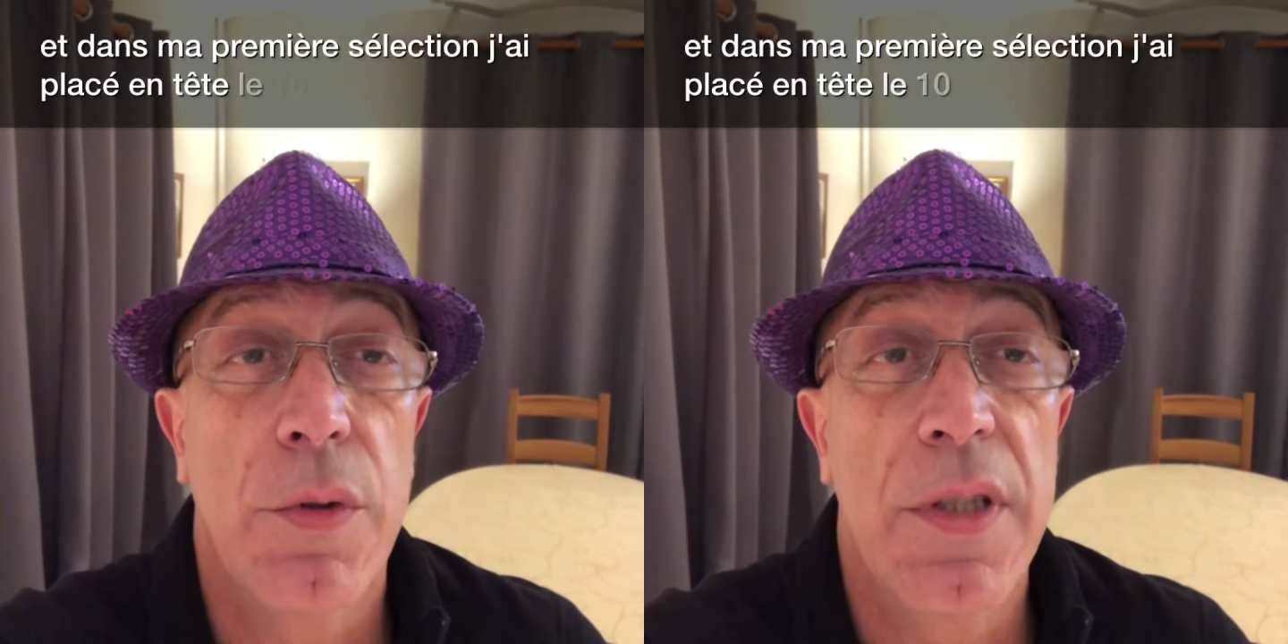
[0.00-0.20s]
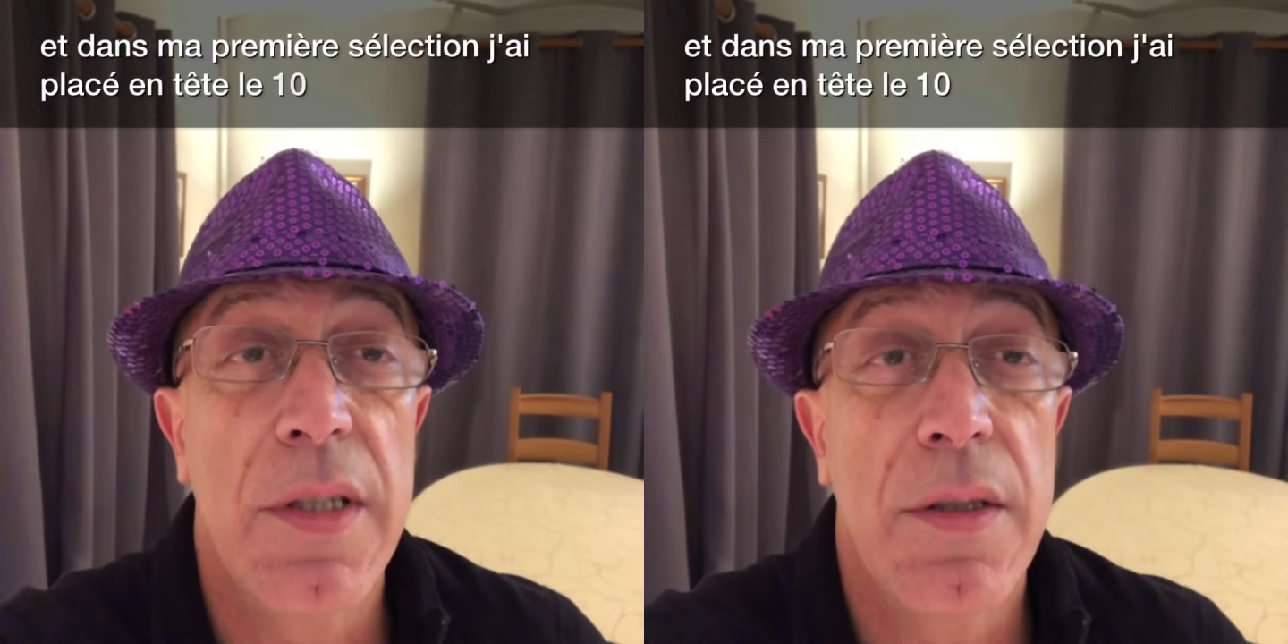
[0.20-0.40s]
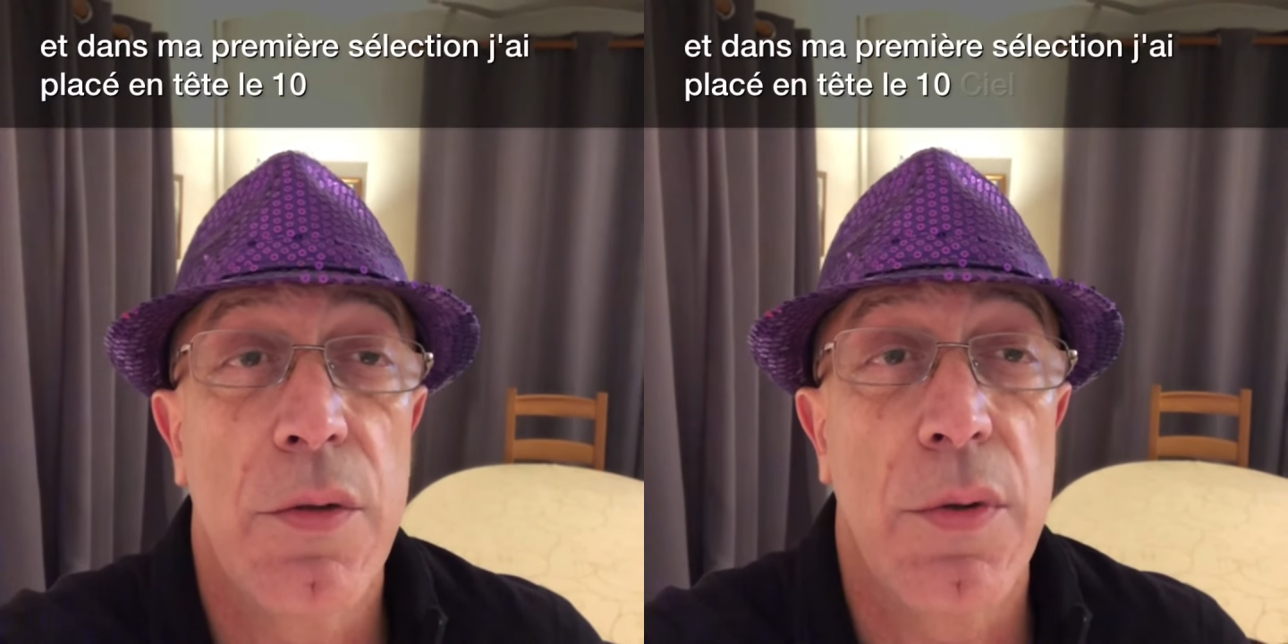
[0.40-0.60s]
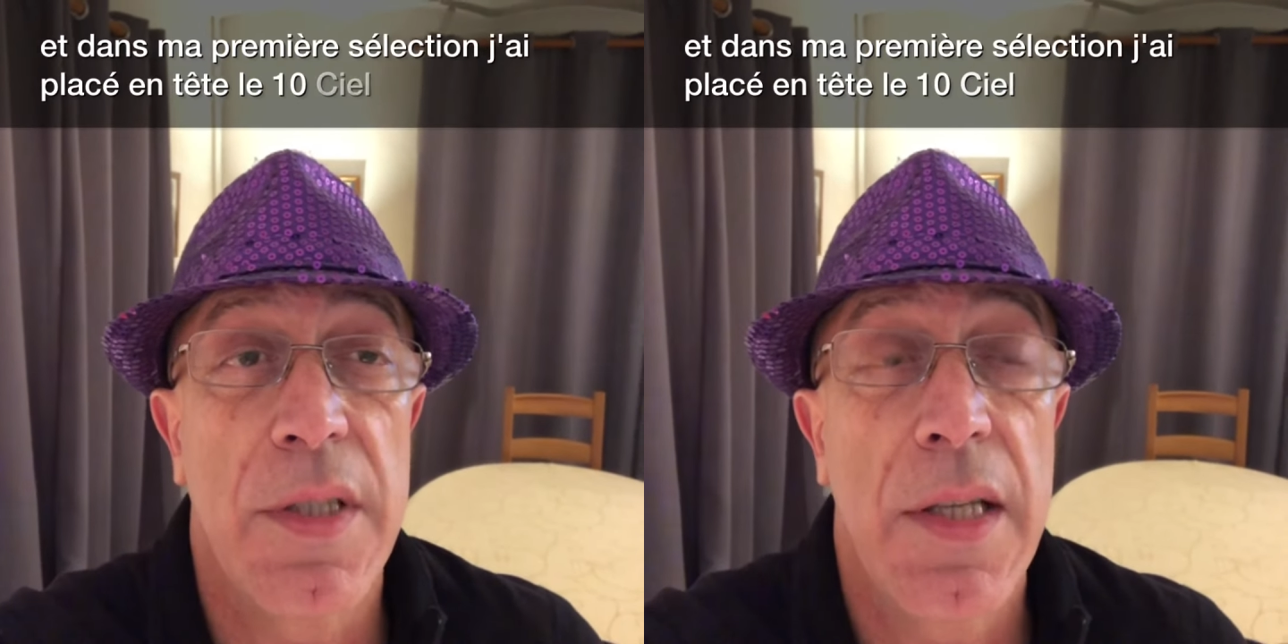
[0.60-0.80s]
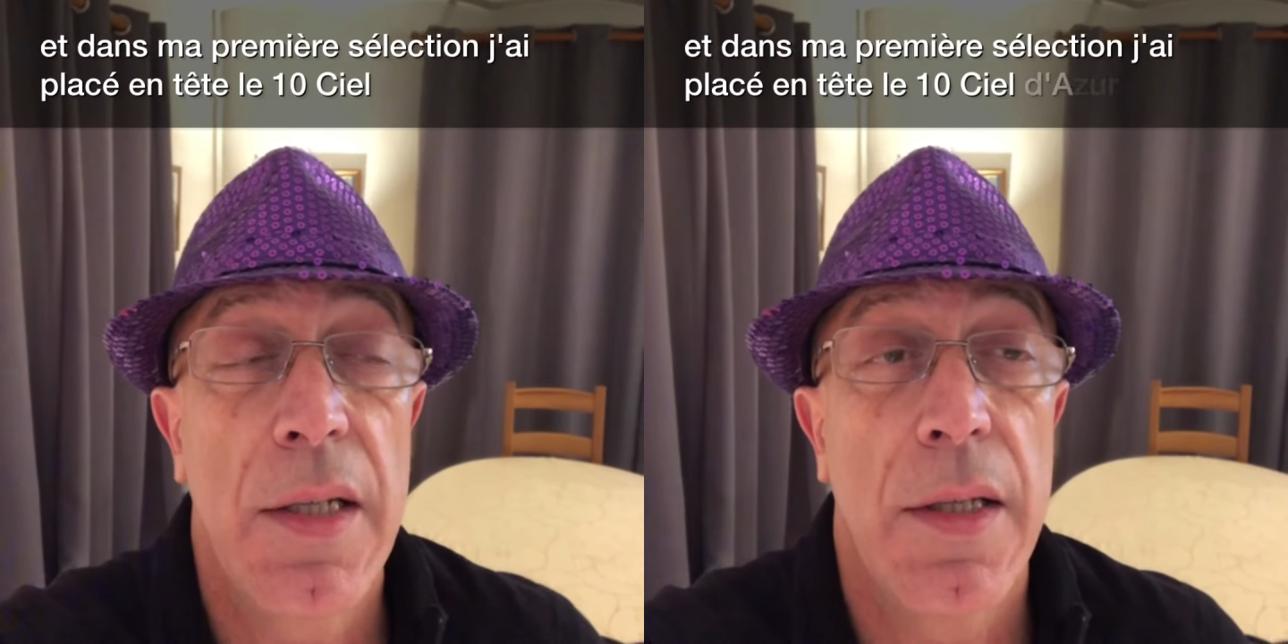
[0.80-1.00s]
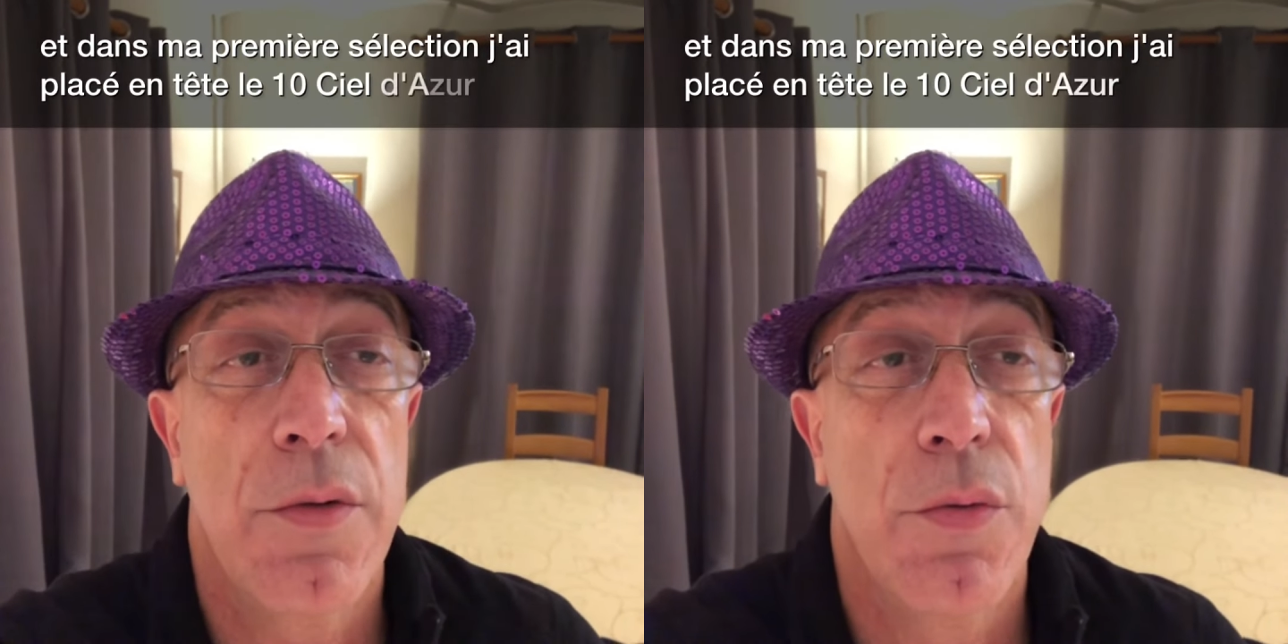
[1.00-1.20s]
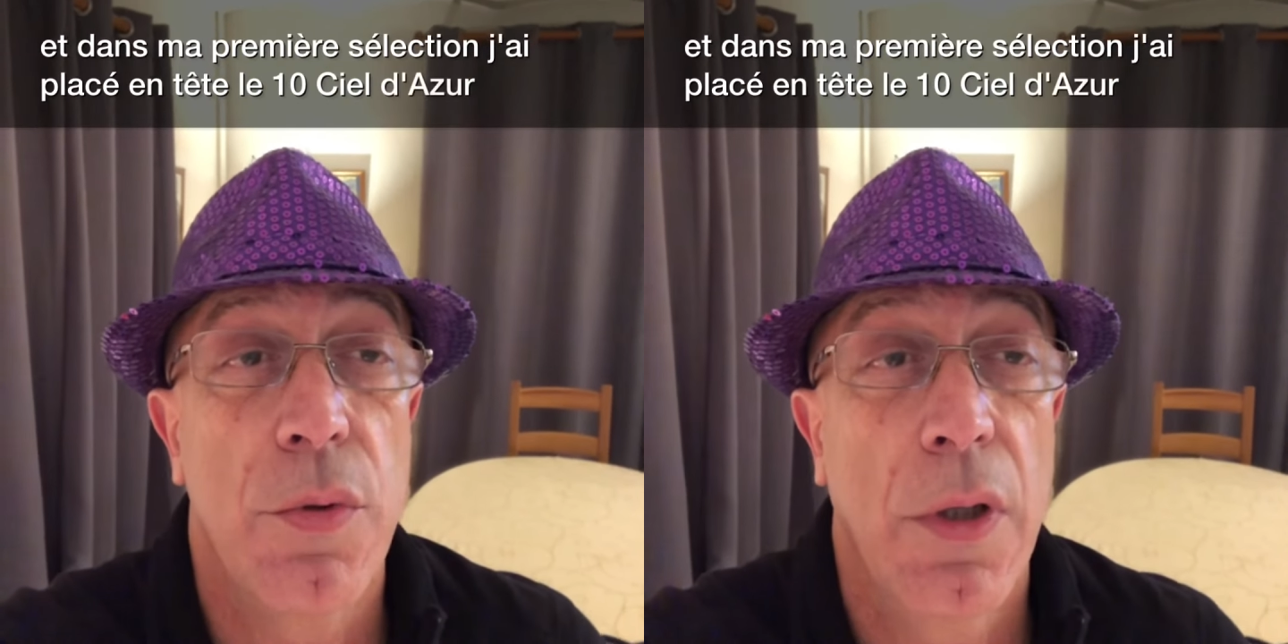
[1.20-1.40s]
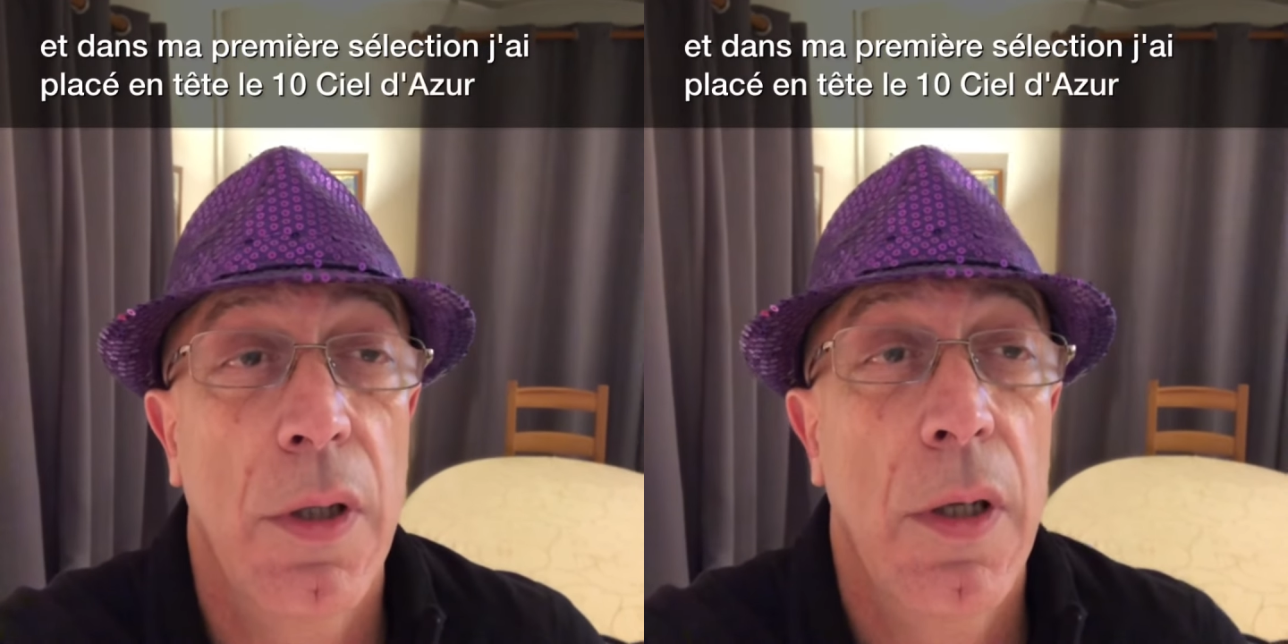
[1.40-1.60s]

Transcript: 10 Ciel d'Azur.